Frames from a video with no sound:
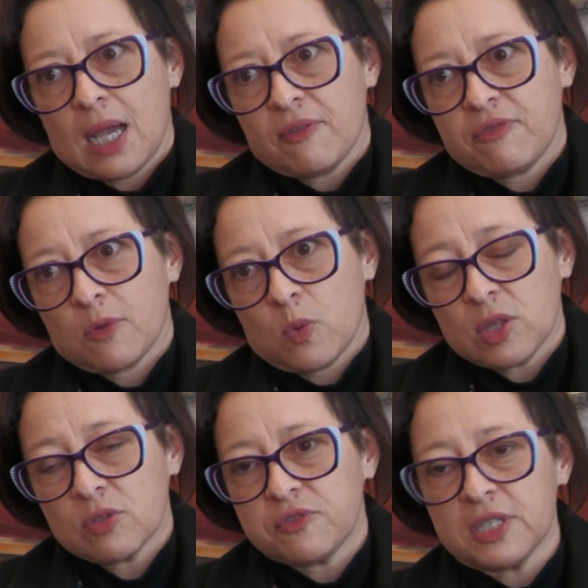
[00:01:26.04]
Ah,
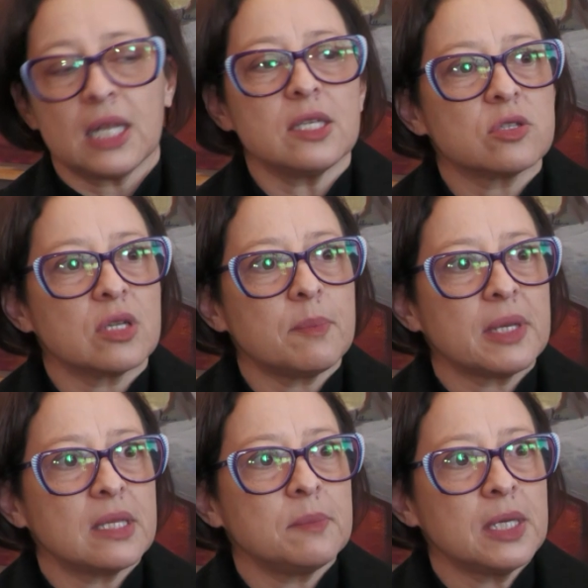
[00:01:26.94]
cuando finalizó la
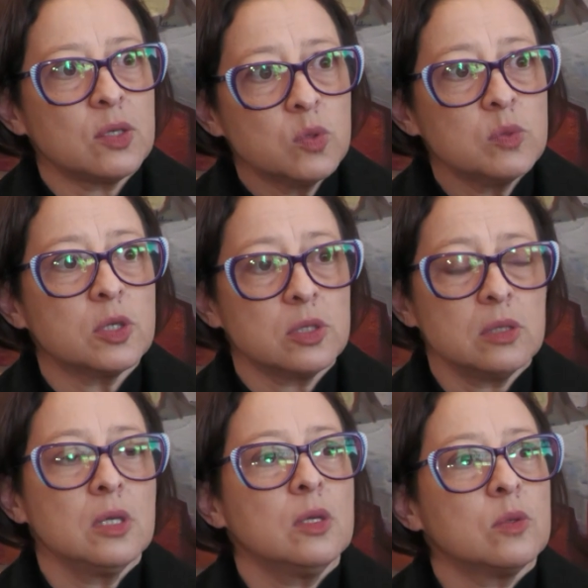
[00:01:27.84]
pandemia hubo
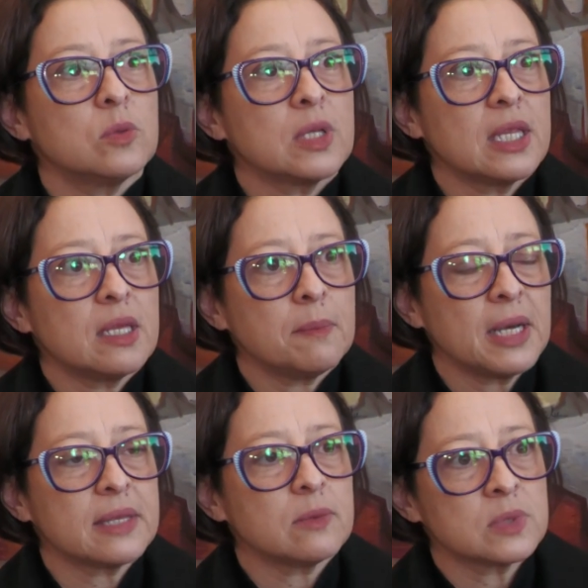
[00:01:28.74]
una,
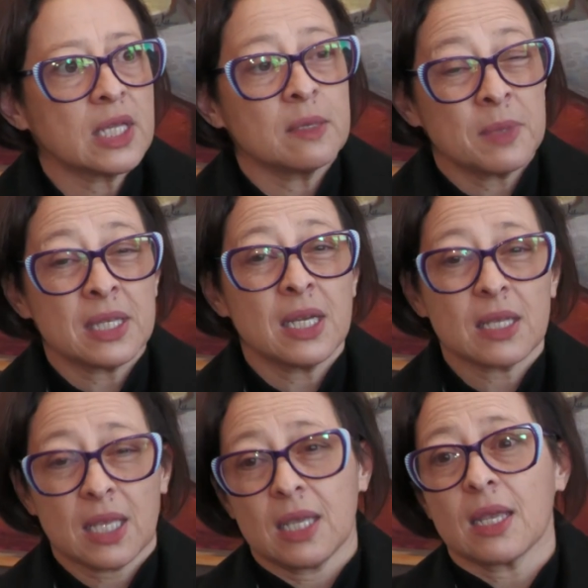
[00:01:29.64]
una demanda
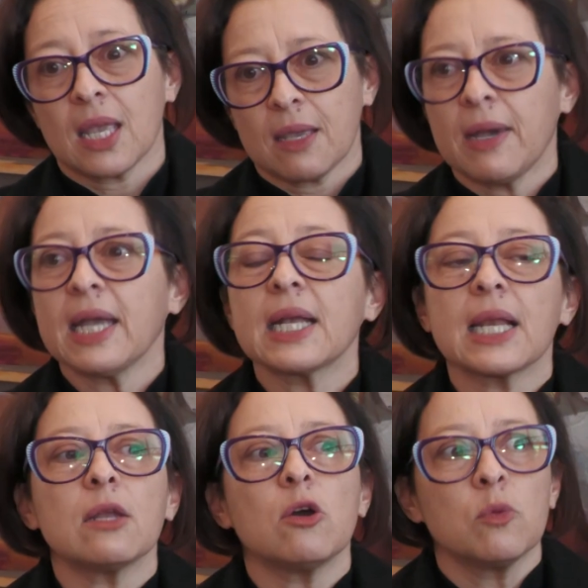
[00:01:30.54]
que, va en
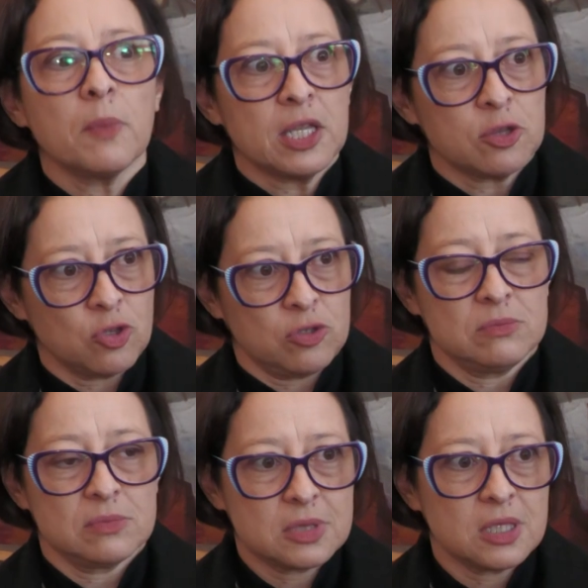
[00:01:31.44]
claro aumento,
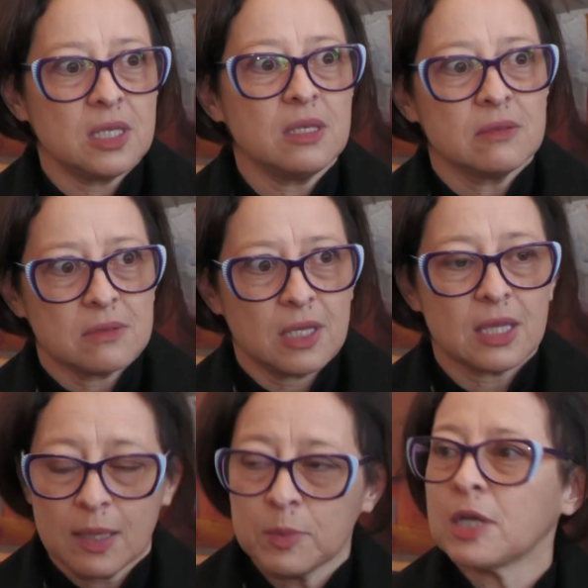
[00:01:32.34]
¿sí?
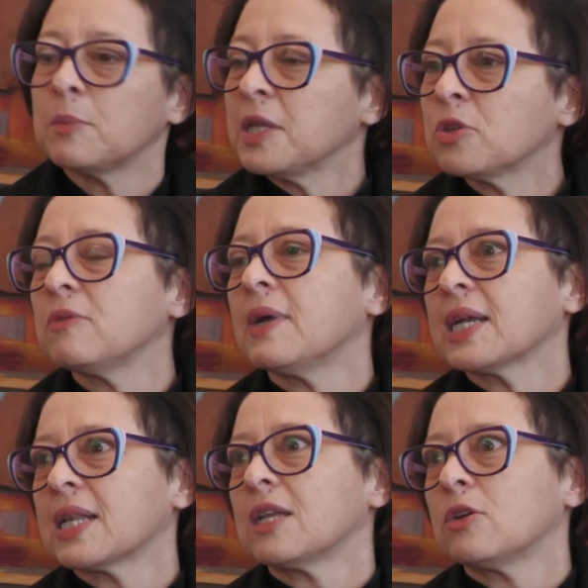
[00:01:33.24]
Estamos en aumento y va
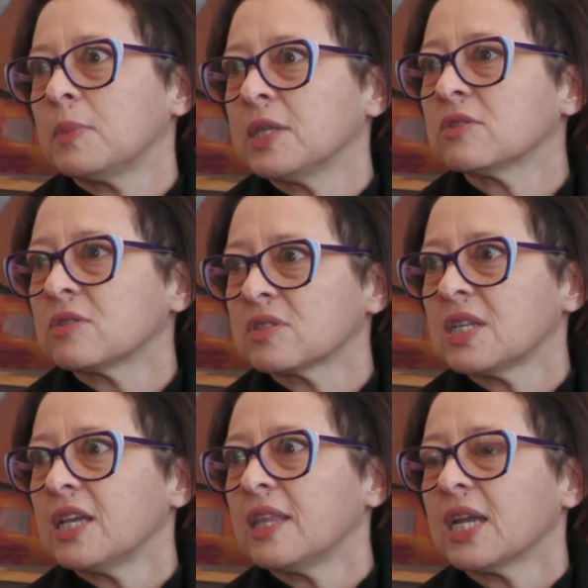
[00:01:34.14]
en claro aumento,
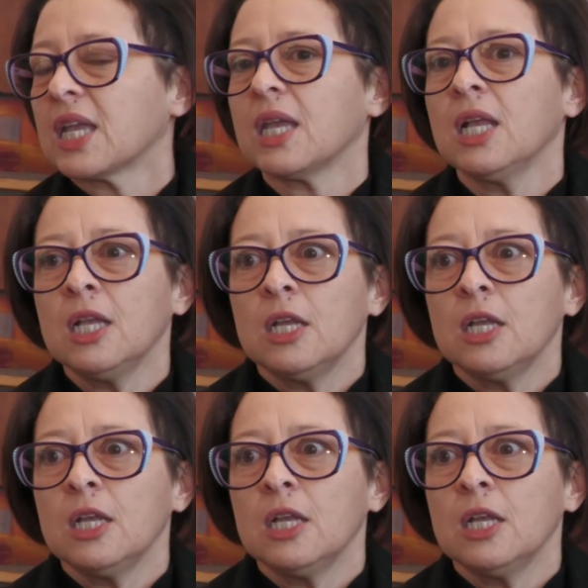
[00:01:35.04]
entonces la idea es que